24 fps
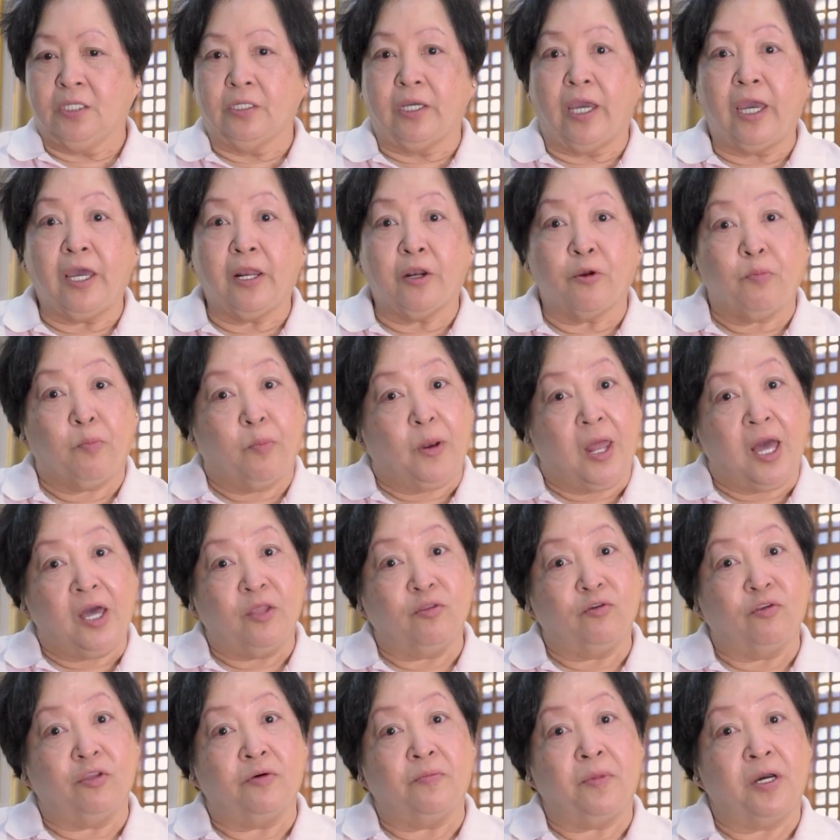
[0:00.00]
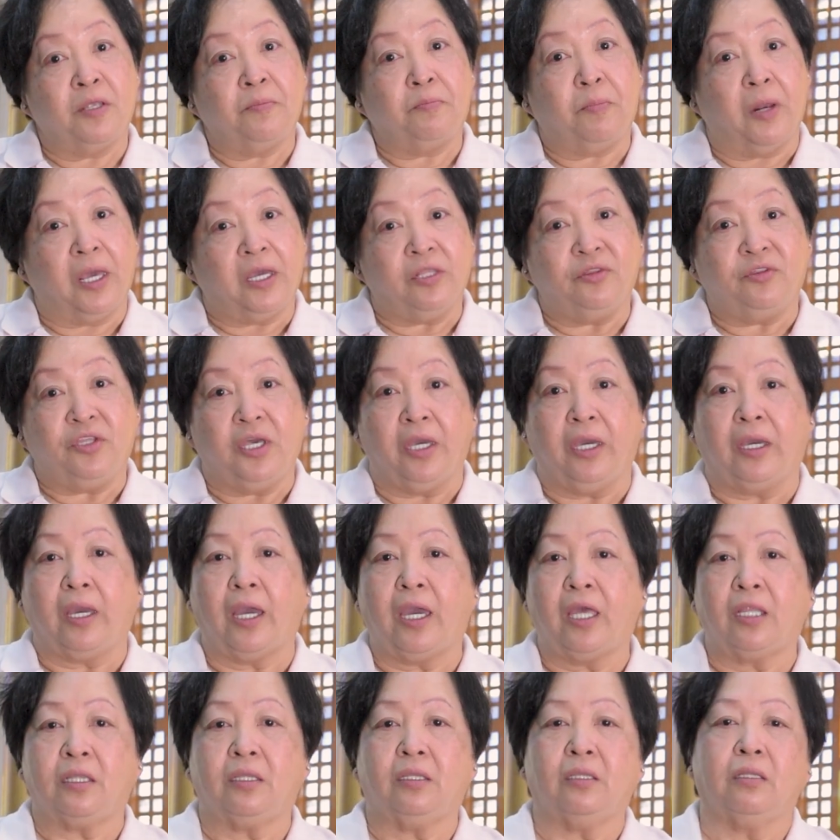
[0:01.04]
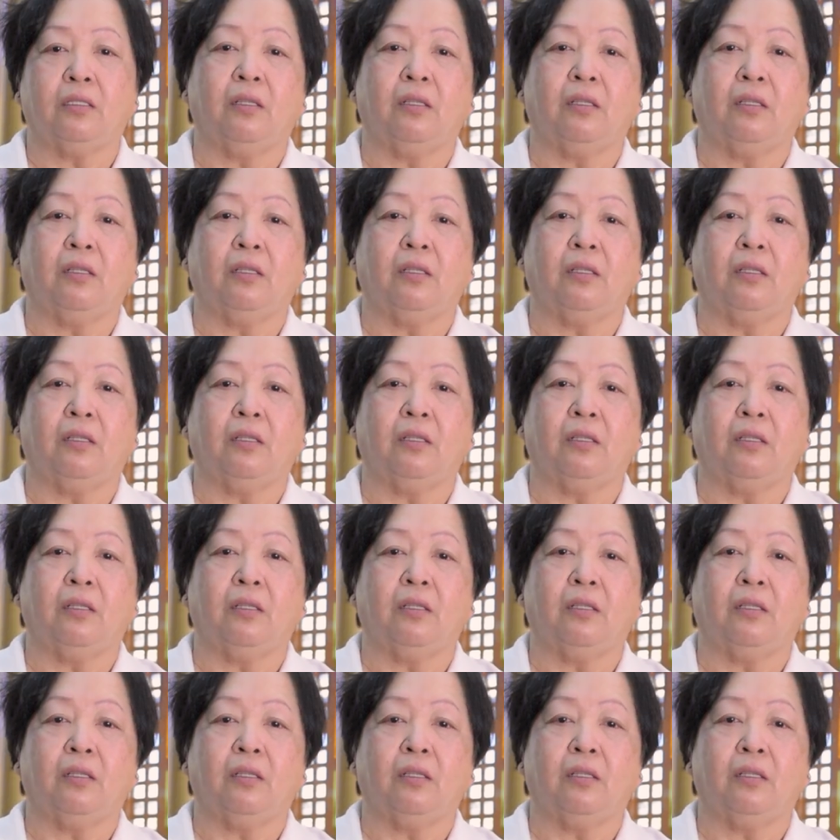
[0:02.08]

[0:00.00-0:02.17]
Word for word: aeroplano naman, plane ticket.